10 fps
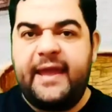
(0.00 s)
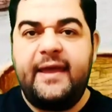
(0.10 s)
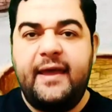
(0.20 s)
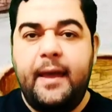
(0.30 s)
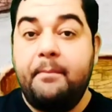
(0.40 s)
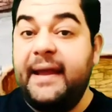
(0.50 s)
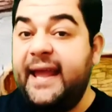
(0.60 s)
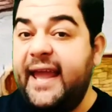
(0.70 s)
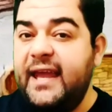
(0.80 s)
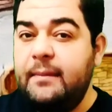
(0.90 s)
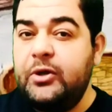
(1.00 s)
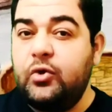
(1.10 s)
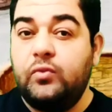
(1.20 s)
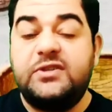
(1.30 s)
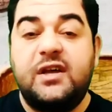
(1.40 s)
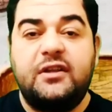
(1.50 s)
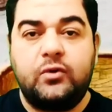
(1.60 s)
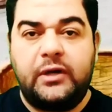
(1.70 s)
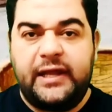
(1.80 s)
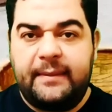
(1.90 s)
به من كان منكم
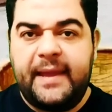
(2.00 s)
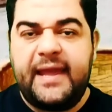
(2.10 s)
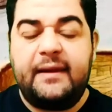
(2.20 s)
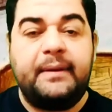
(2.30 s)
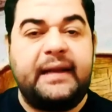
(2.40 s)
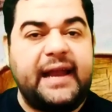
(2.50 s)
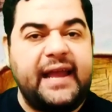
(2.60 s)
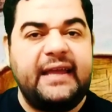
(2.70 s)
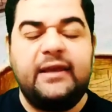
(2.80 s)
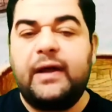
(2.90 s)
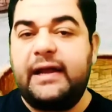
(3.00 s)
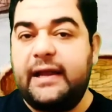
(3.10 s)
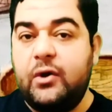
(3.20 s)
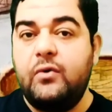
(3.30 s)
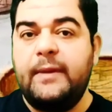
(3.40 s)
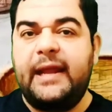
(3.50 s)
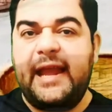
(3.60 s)
صادق الإيمان بالله واليوم